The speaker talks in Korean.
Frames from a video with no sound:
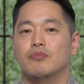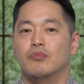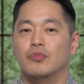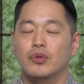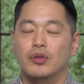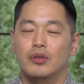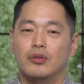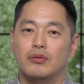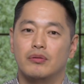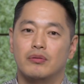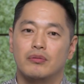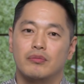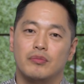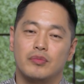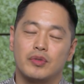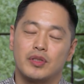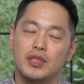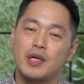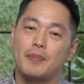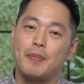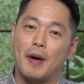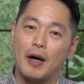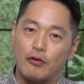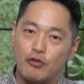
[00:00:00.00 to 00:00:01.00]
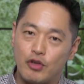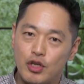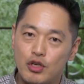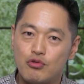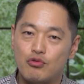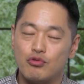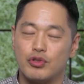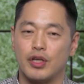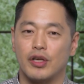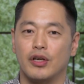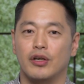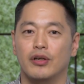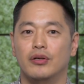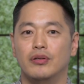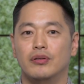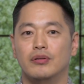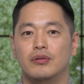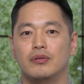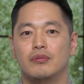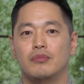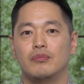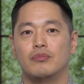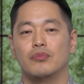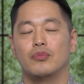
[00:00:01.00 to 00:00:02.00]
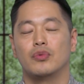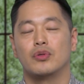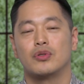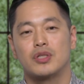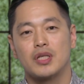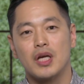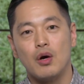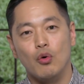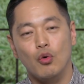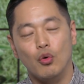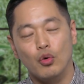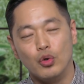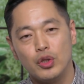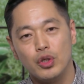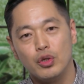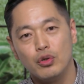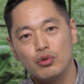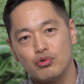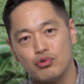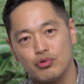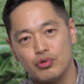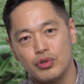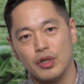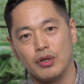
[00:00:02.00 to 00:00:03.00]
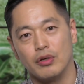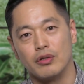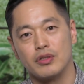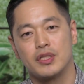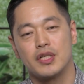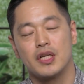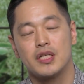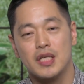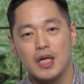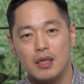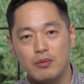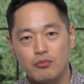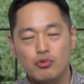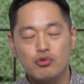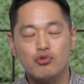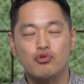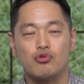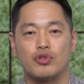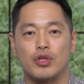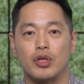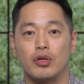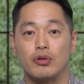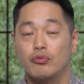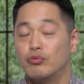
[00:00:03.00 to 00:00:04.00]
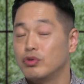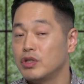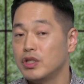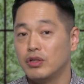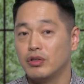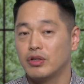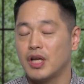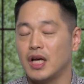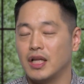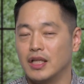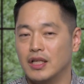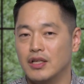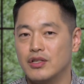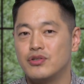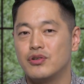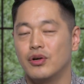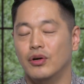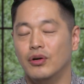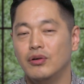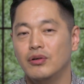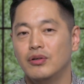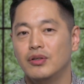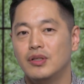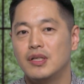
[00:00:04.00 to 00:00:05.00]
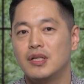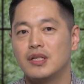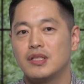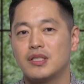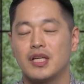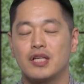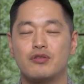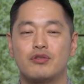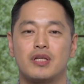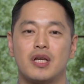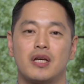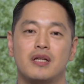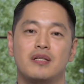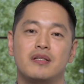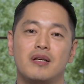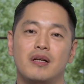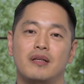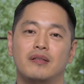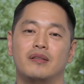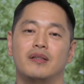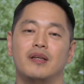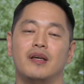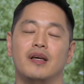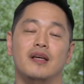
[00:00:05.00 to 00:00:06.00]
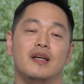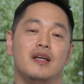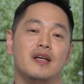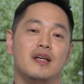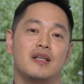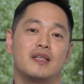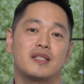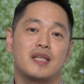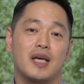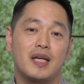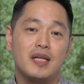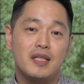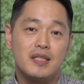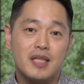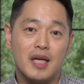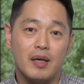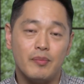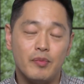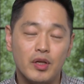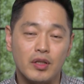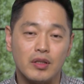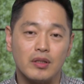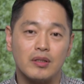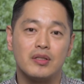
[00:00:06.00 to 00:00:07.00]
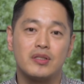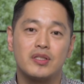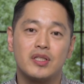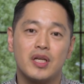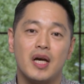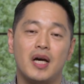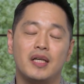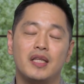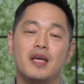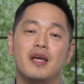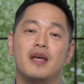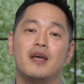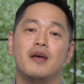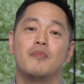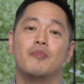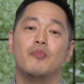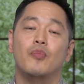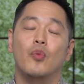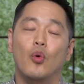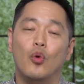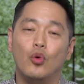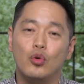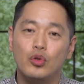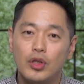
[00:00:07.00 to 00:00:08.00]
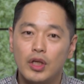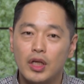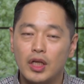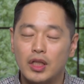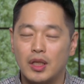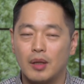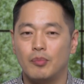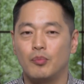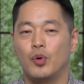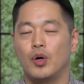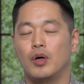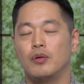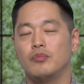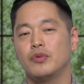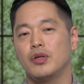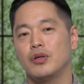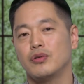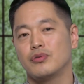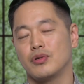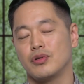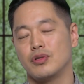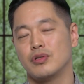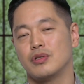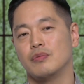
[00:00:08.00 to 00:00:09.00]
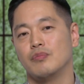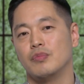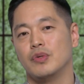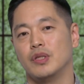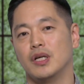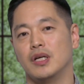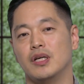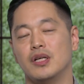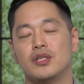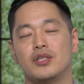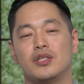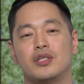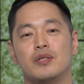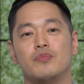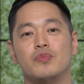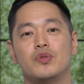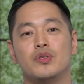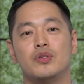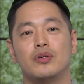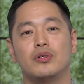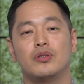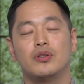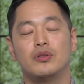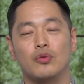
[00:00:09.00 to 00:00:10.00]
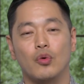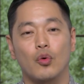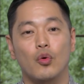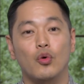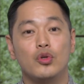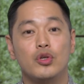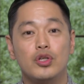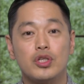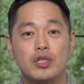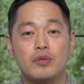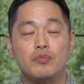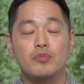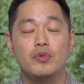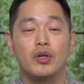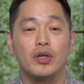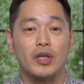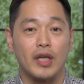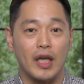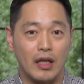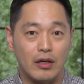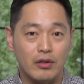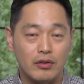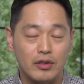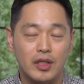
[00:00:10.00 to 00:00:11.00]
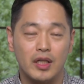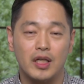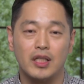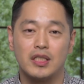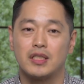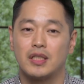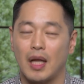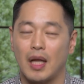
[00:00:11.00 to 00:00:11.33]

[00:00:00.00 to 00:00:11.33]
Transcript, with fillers: 뭐 차 바퀴 주세요, 뭐 차 오디오 주세요, 차 창문 주세요, 우리 이렇게 안 하죠. 차를 살 때, 차를 사면 그 차 안에 모든 게 다 포함되어져 있습니다. 심지어는 5년, 10년 개런티까지